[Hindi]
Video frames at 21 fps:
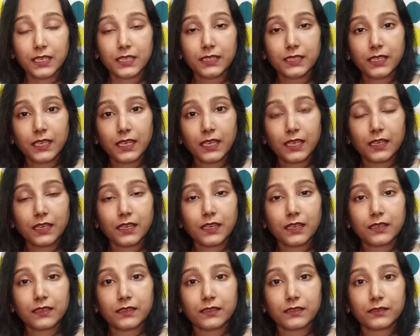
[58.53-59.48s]
ये
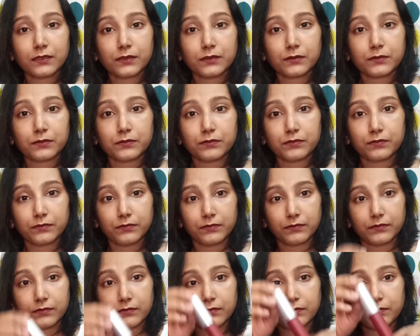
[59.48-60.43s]
एक
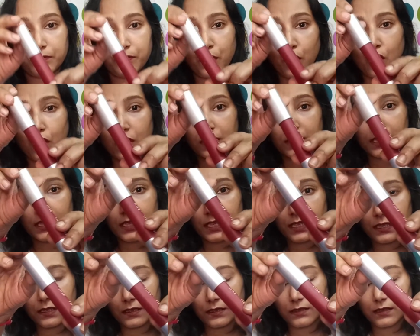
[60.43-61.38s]
बहुत
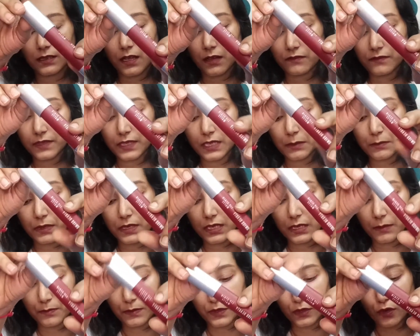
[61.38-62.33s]
ही कंफर्टेबल
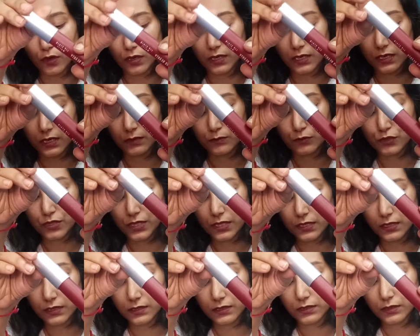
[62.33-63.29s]
लिप क्रॉन लगा मुझे
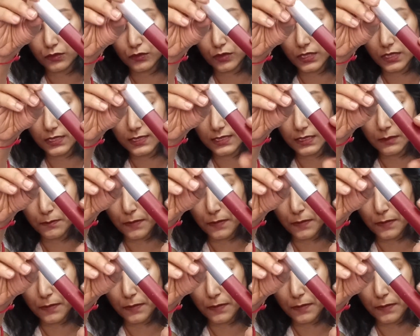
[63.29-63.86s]
क्योंकि इसकी